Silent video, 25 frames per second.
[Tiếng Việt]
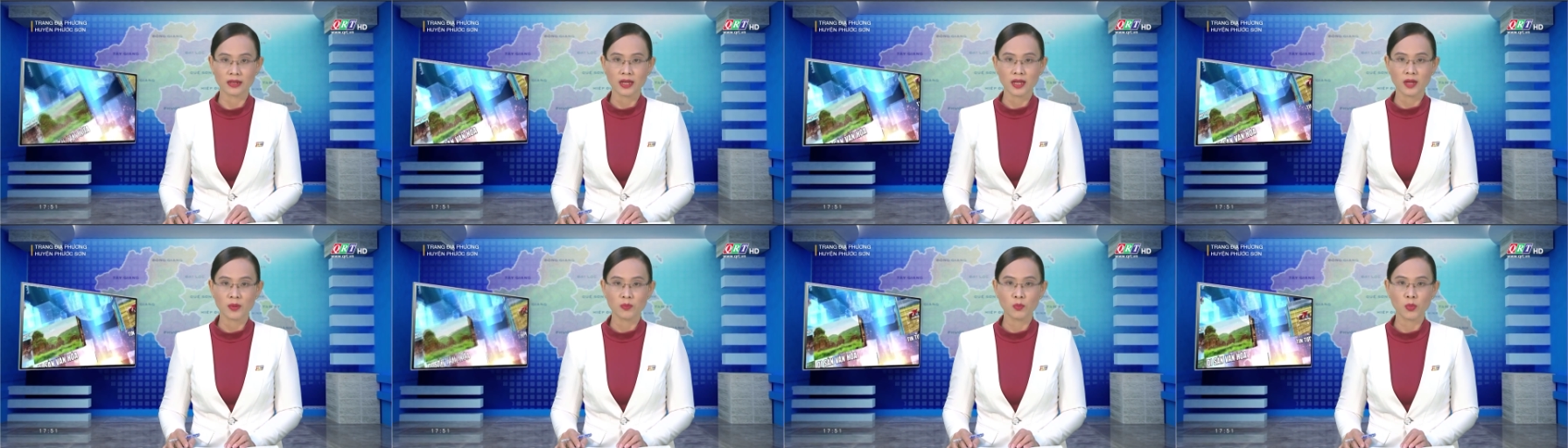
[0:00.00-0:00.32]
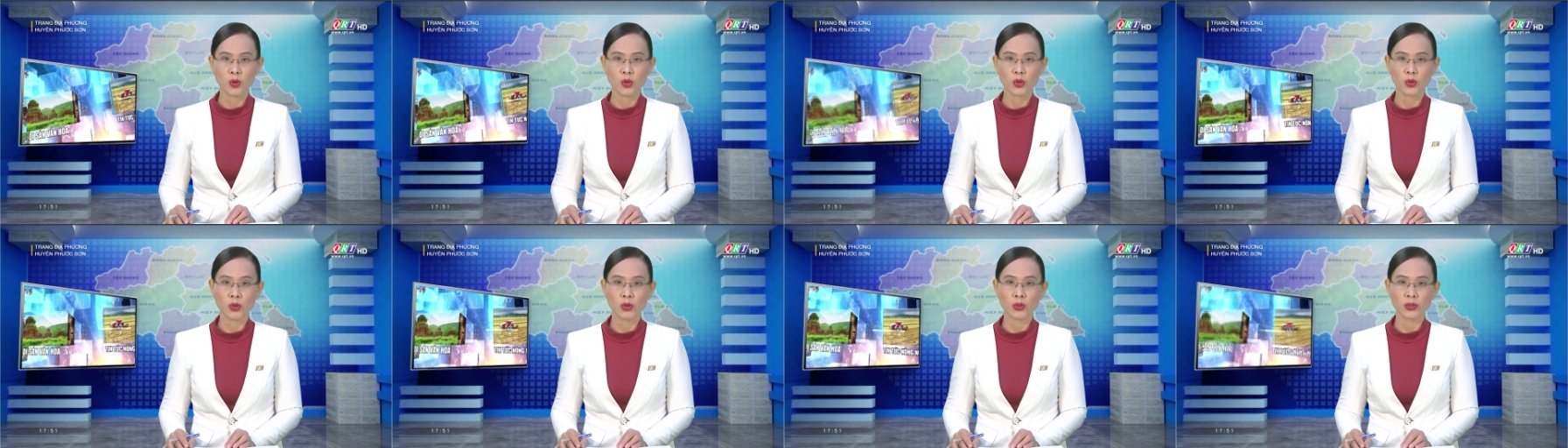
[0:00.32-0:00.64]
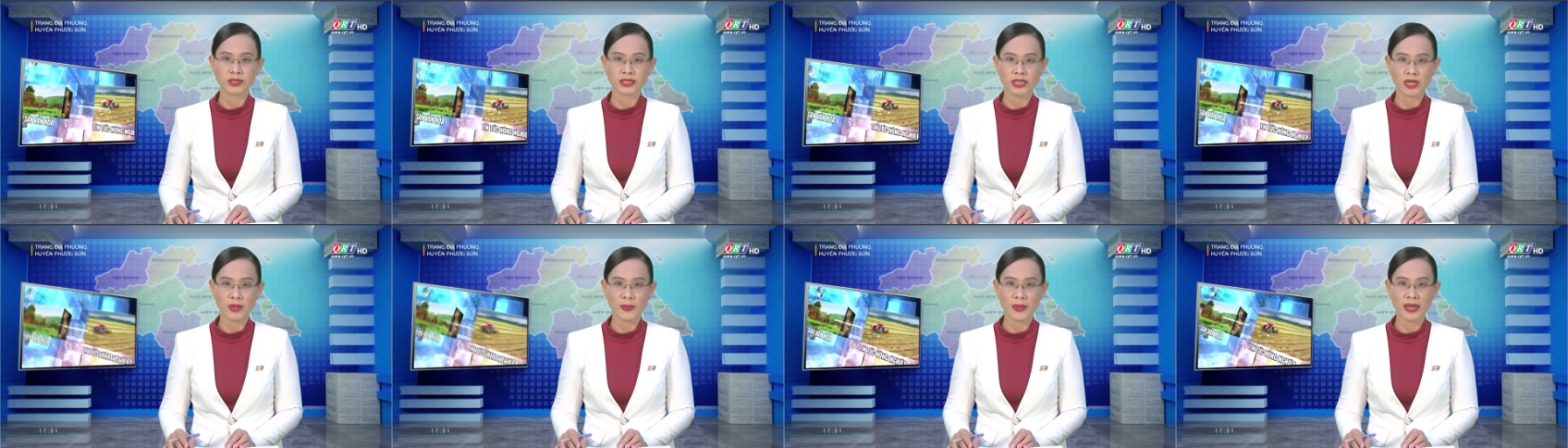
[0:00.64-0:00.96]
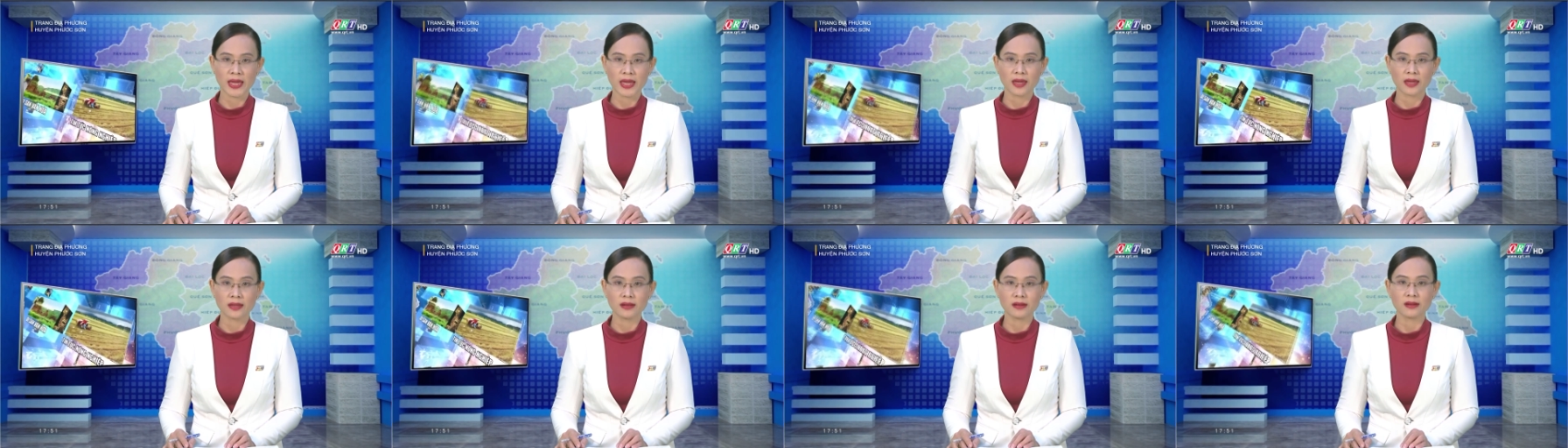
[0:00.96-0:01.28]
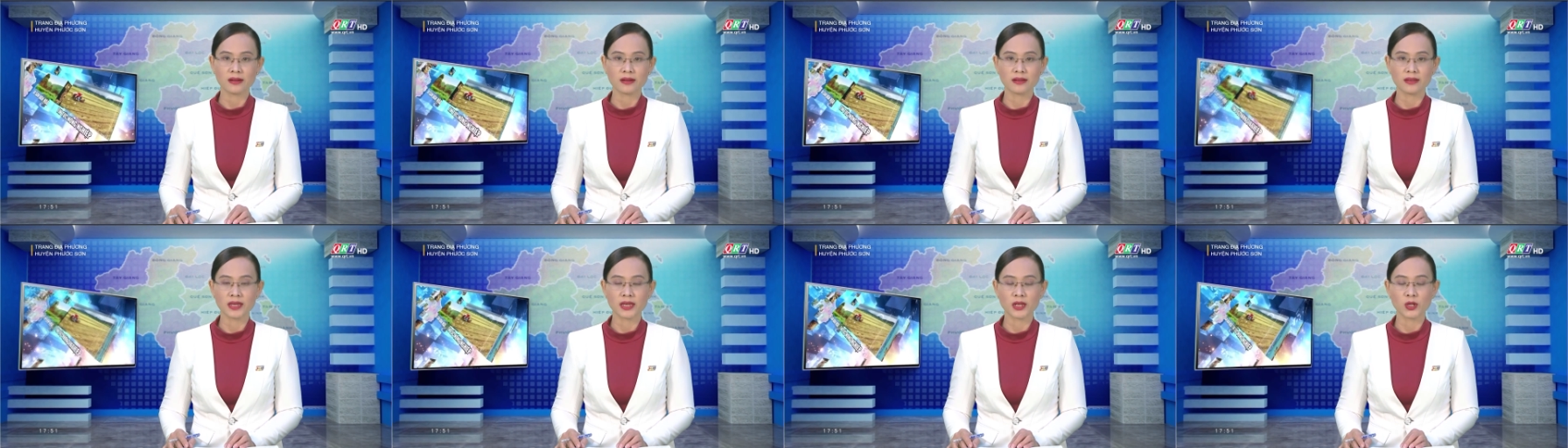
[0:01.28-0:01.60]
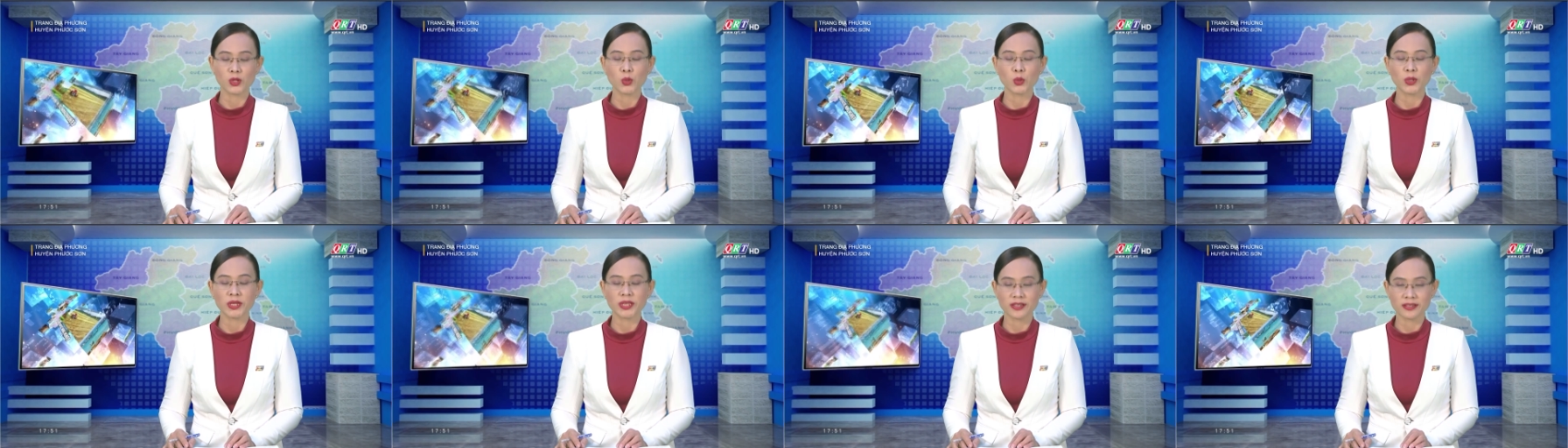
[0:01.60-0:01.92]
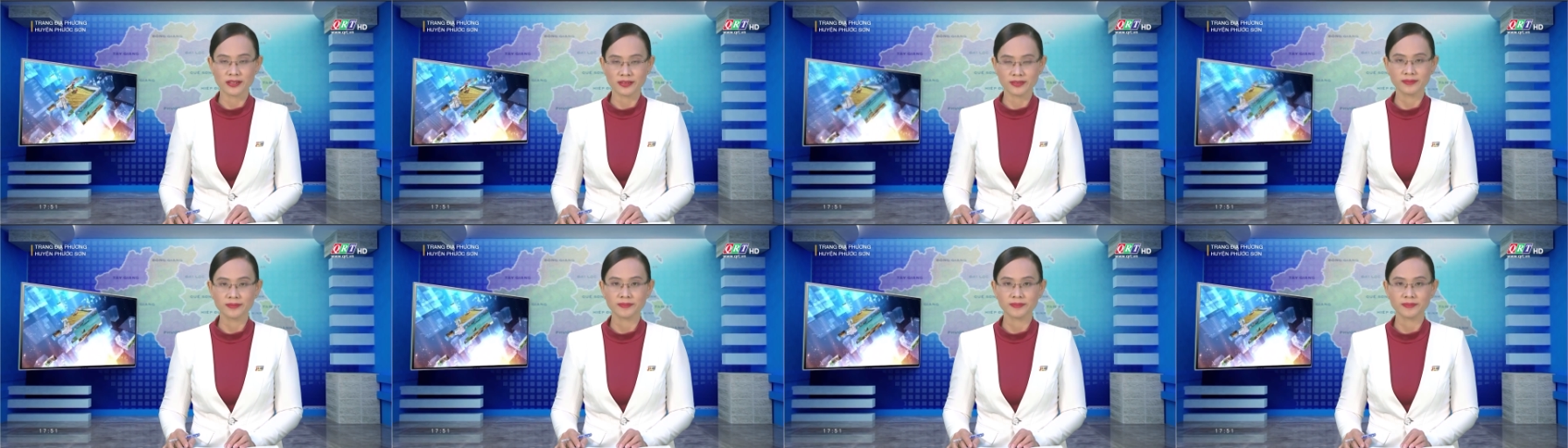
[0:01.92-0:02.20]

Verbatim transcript: mồ côi cha mẹ được nhận nuôi dưỡng.